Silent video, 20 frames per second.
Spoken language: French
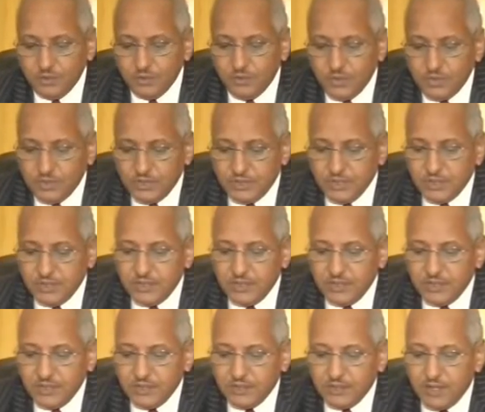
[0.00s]

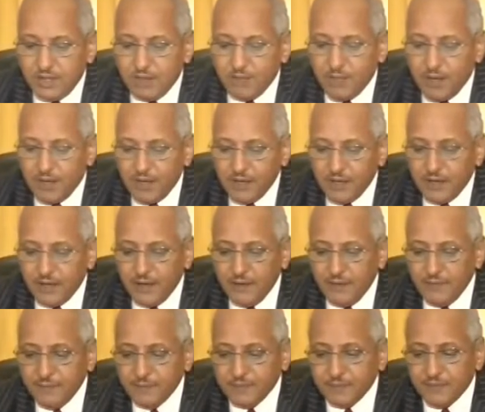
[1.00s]
l'autorité de l'État
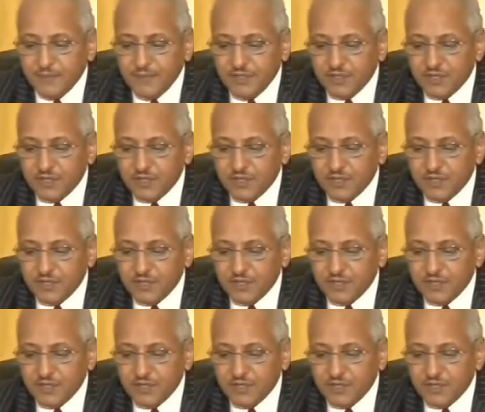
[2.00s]
malien